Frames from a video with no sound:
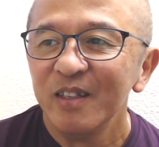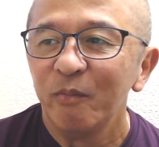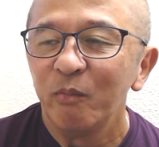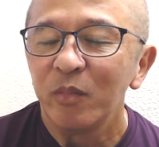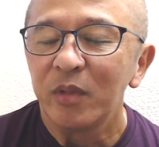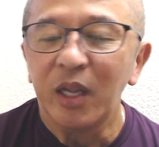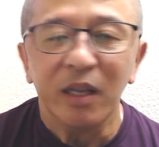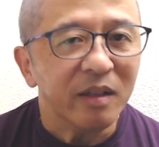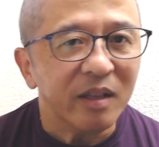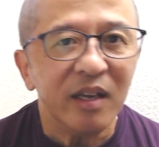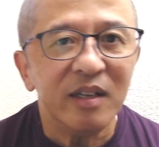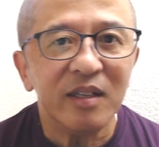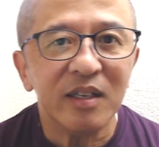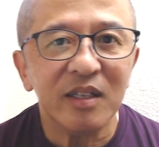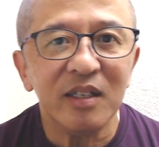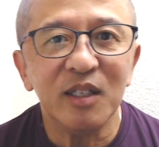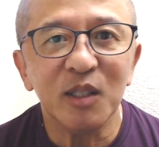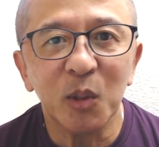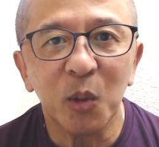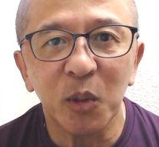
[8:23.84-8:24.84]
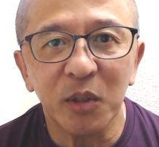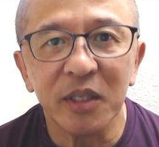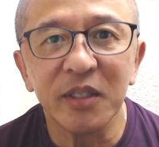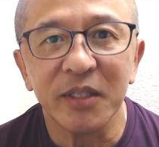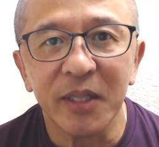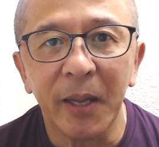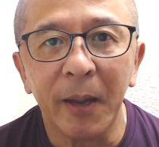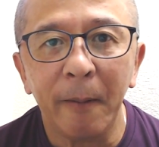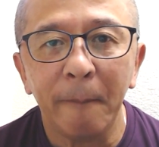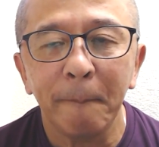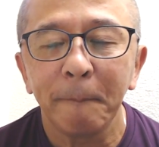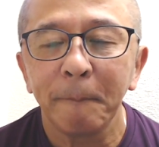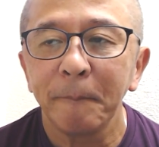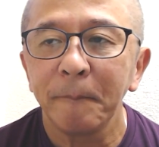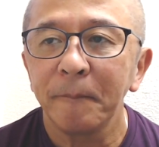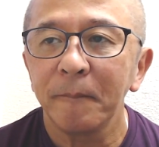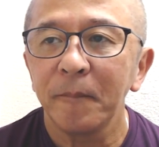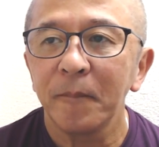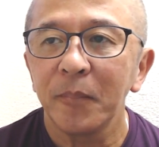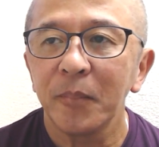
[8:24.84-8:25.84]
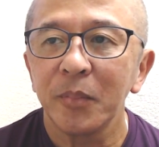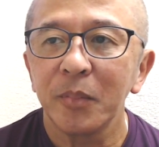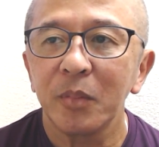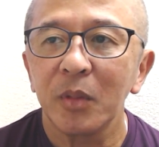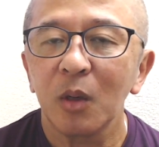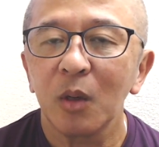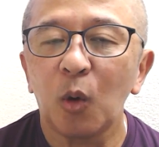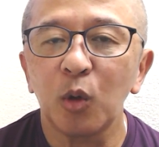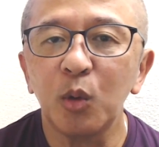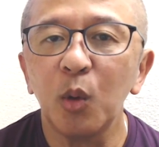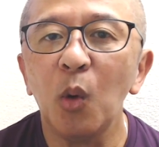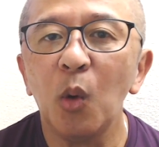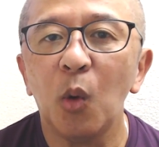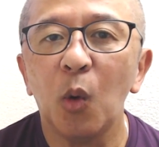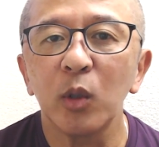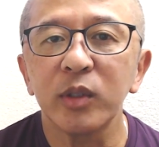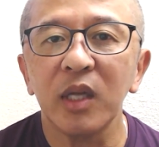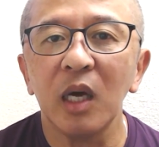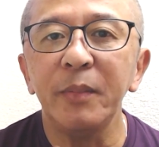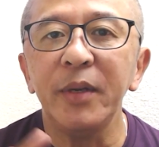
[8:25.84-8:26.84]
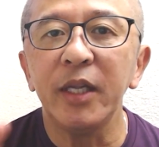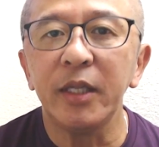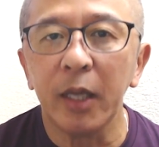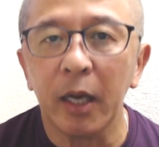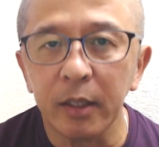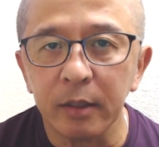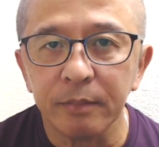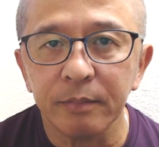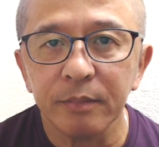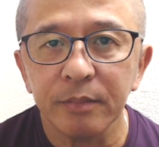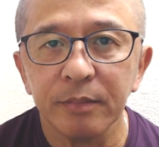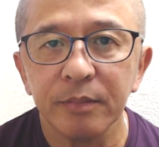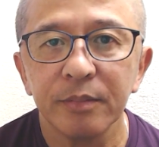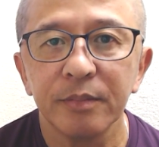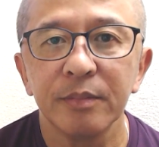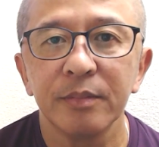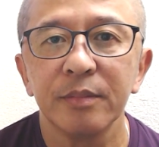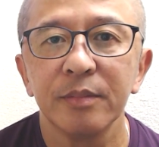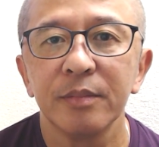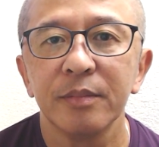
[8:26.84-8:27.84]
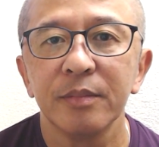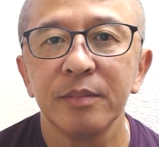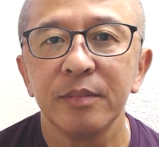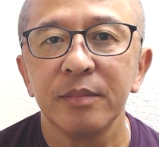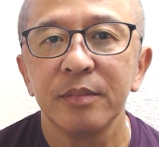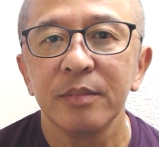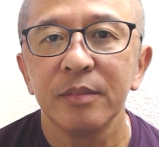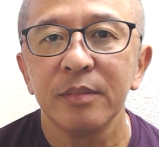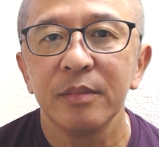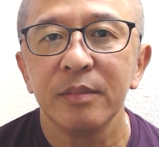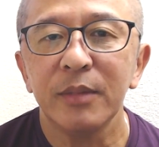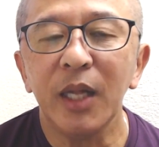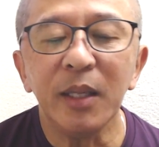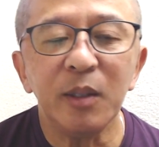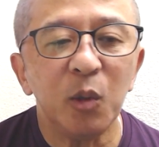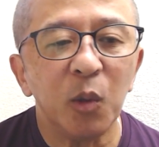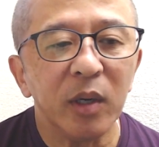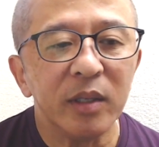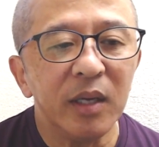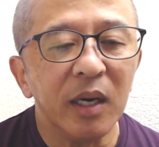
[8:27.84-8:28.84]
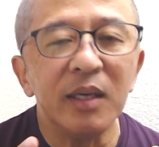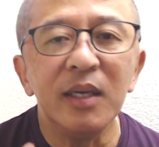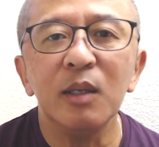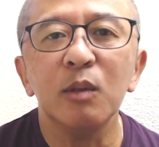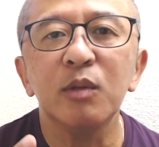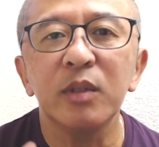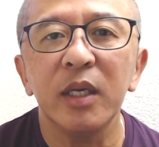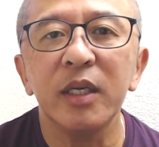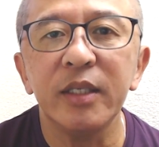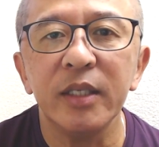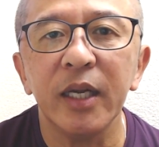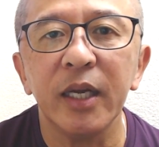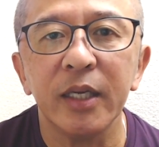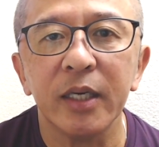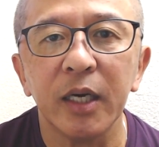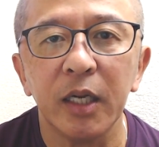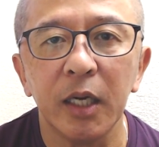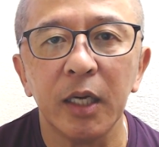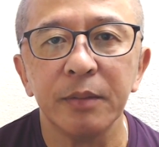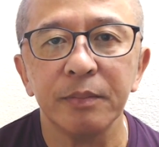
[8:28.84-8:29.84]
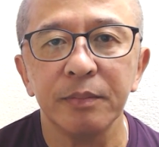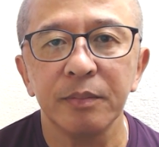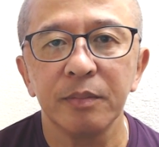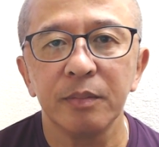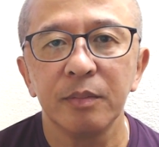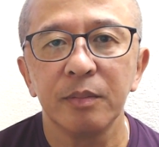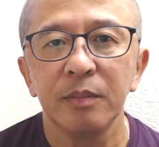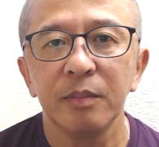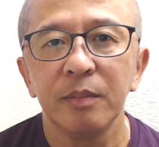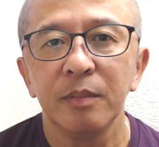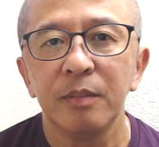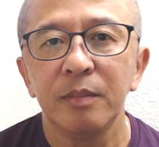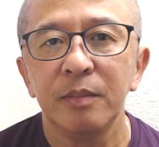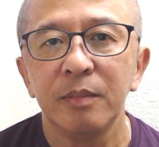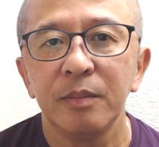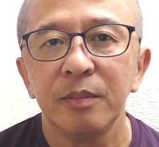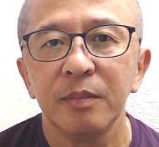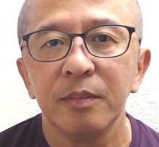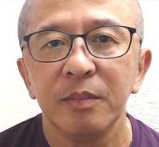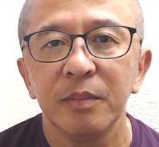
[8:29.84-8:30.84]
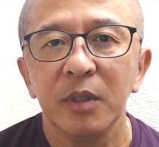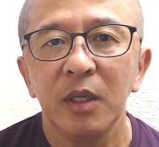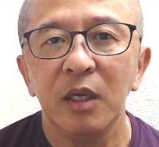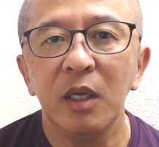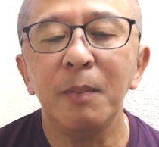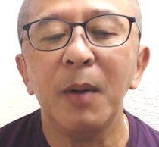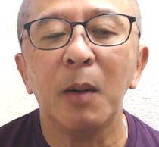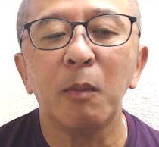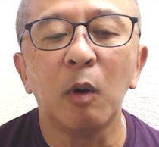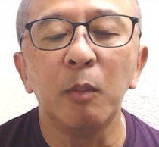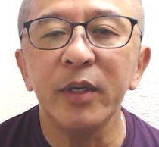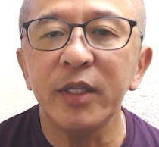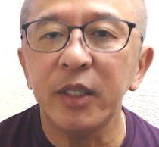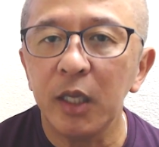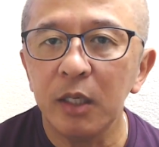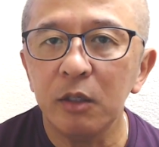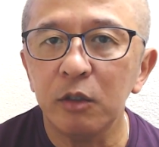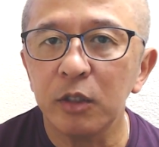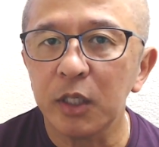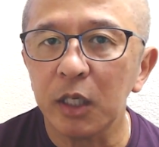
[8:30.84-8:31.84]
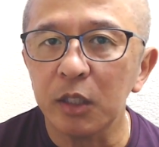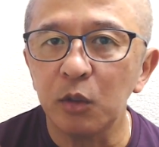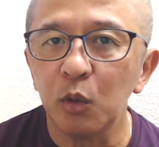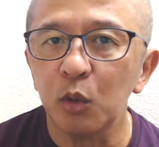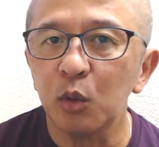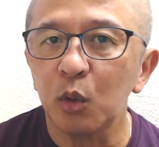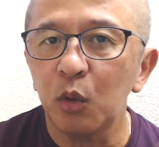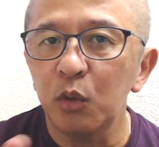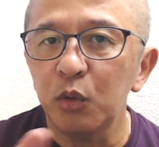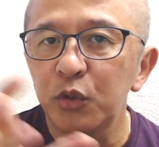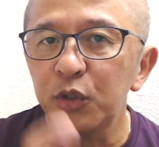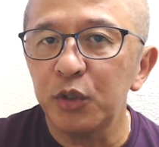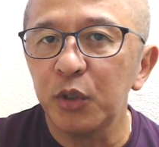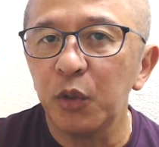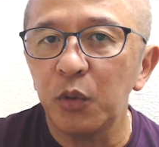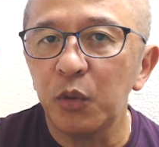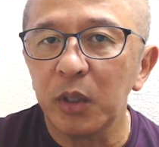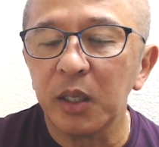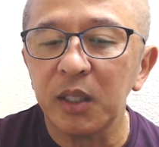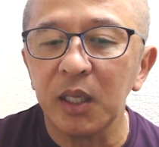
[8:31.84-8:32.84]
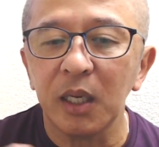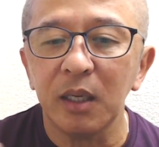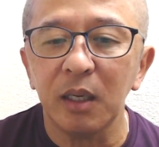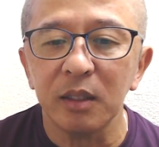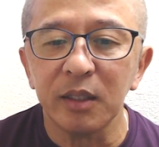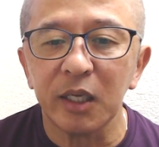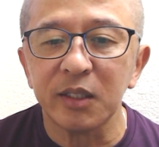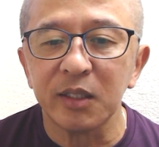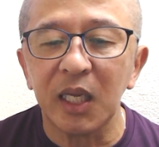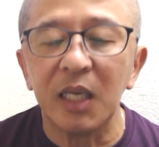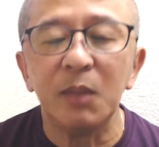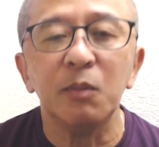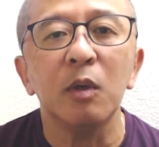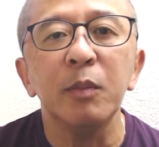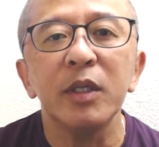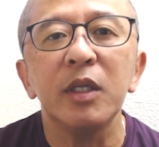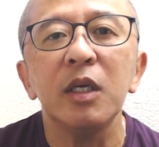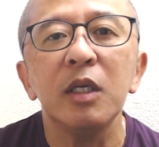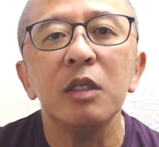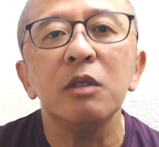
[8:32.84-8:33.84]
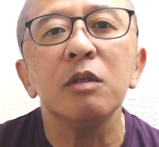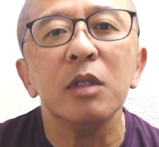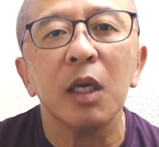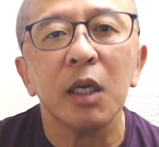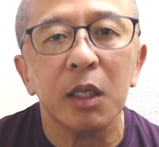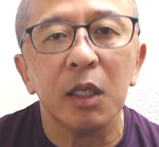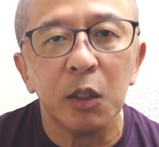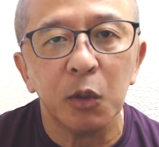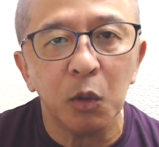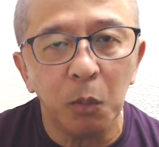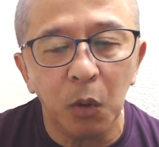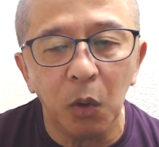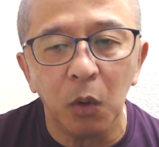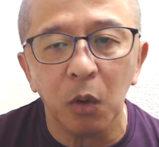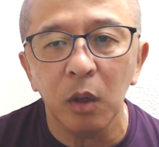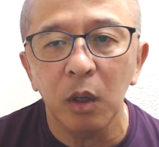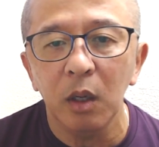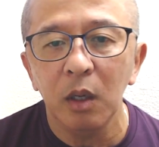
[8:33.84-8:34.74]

徹底的にそこですね。ことを収めたい。なんとか仲良くできないかな。今揉めている社長とこの従業員の方、確かに揉めているんだけれども、